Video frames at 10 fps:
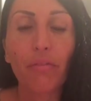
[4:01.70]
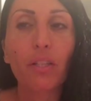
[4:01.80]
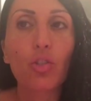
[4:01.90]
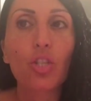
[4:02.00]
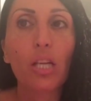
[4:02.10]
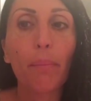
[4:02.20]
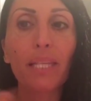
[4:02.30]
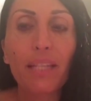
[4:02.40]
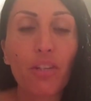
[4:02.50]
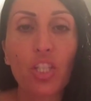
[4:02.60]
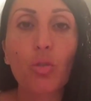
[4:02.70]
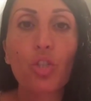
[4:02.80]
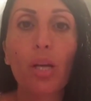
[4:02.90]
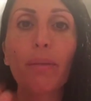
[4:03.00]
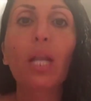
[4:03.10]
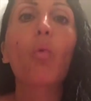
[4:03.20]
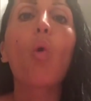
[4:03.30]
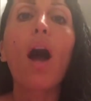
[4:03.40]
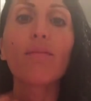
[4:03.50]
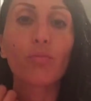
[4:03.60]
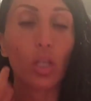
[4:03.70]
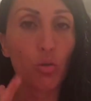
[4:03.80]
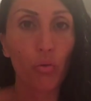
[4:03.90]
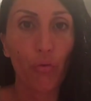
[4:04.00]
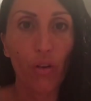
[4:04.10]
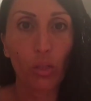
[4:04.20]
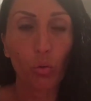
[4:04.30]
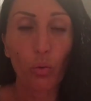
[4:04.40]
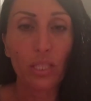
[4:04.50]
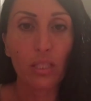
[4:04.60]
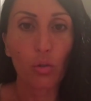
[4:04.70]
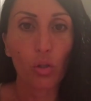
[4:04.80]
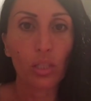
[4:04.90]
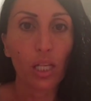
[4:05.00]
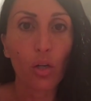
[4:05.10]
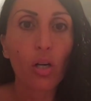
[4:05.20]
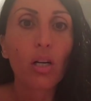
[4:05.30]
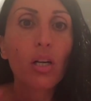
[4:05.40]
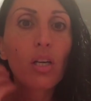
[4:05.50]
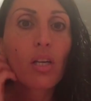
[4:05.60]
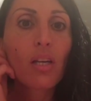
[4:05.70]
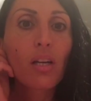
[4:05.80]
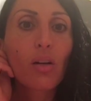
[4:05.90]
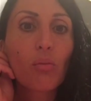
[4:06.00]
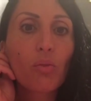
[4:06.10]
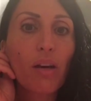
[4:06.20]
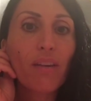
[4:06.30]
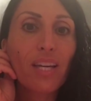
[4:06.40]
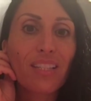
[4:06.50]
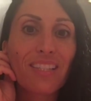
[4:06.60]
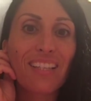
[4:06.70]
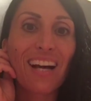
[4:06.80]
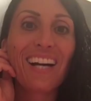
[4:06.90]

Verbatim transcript: e facendoci capire, facendoci capire quanto ha sofferto questa donna, no? Come una verza.